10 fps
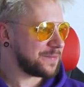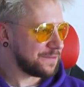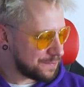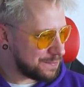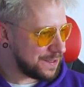
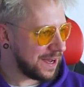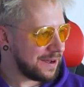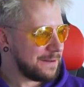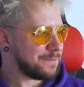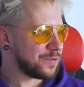wybija
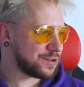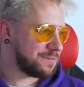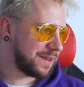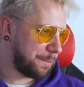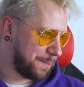to, że
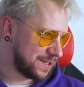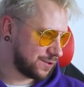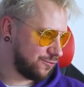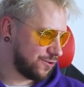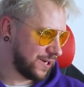ma na
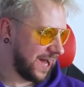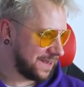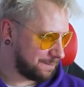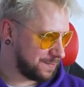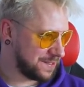pasku H
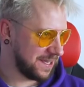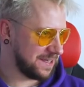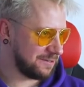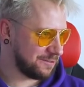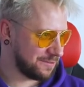
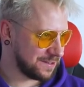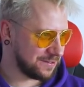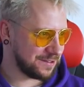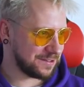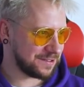napisane, kurwa, co
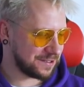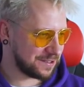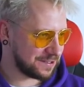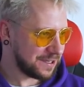to jest?